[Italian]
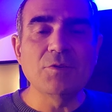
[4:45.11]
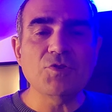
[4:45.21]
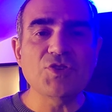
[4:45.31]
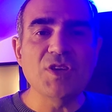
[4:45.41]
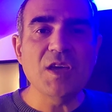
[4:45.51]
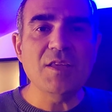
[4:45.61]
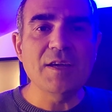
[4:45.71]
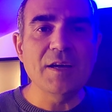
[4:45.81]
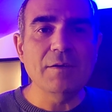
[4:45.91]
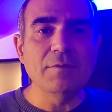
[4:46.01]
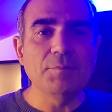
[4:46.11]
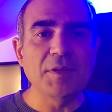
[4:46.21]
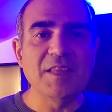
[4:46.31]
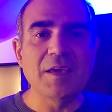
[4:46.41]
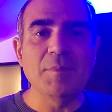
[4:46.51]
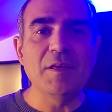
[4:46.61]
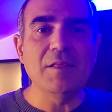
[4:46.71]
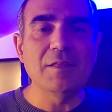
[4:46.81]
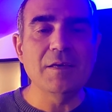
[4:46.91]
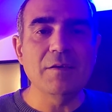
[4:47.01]
se non segna
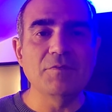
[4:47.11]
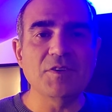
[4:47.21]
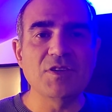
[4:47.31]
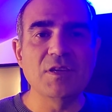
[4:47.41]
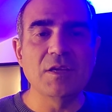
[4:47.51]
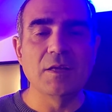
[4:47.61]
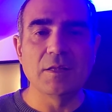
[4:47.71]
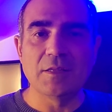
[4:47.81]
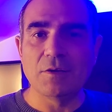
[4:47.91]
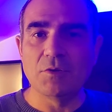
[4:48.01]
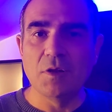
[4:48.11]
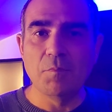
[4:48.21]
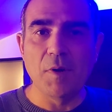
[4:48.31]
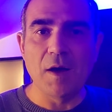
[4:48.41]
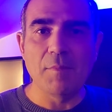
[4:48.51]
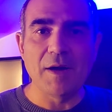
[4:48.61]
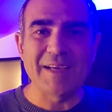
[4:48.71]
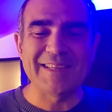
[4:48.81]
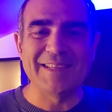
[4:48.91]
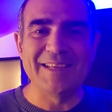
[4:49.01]
praticamente fa sì che l'attacco del Parma
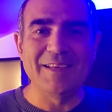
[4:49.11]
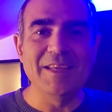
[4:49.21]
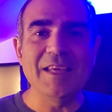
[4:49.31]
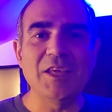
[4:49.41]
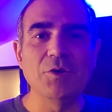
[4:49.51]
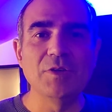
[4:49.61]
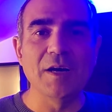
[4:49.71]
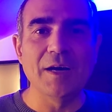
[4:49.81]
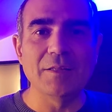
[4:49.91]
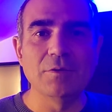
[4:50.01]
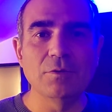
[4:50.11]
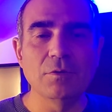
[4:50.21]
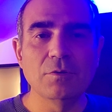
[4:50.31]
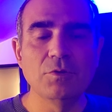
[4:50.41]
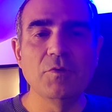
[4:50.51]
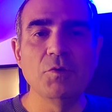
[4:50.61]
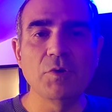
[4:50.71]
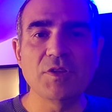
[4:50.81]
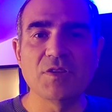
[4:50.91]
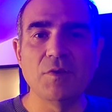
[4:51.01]
resti inchiodato dove
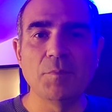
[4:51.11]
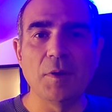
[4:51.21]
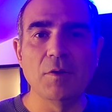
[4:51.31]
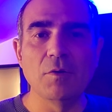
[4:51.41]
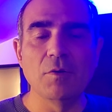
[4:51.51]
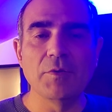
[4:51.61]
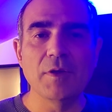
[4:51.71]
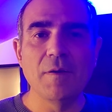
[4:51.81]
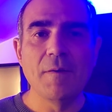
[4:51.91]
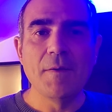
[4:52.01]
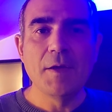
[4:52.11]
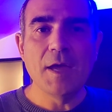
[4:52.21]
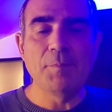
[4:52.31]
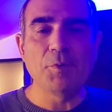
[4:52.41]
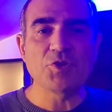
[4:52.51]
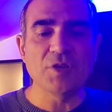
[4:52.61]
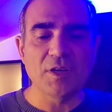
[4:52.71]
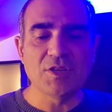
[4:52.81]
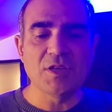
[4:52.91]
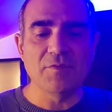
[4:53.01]
lui riceve il pallone e possa
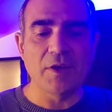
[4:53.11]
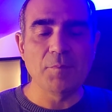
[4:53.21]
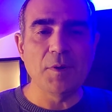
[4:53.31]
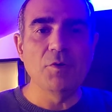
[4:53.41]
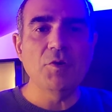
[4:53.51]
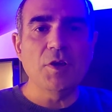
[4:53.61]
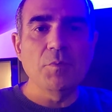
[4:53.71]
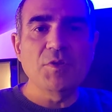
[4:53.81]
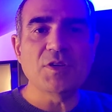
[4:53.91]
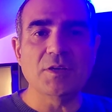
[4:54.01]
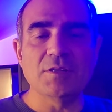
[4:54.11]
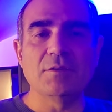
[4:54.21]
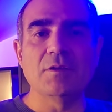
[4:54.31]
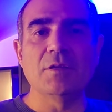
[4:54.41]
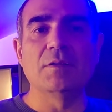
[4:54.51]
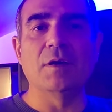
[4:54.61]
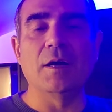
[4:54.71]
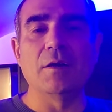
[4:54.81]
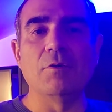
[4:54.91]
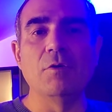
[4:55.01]
ricevere i palloni e cominciare l'azione
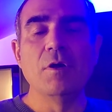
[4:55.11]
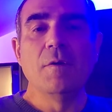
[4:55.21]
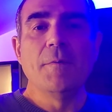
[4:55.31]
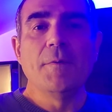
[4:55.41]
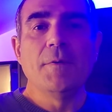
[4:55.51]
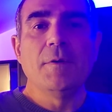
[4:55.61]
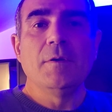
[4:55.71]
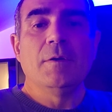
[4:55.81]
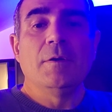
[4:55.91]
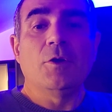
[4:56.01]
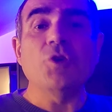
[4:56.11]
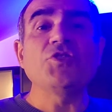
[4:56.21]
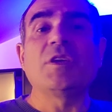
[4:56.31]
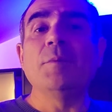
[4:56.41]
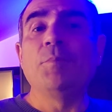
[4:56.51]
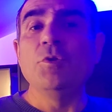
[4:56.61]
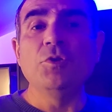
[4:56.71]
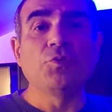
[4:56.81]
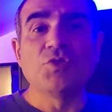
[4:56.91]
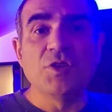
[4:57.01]
d'attacco cosa che poi
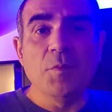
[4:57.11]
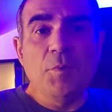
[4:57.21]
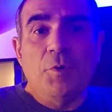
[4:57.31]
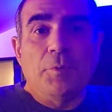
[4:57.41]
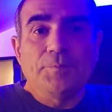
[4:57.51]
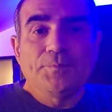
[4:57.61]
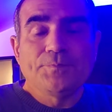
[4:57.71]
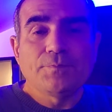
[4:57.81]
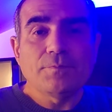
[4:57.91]
non succede più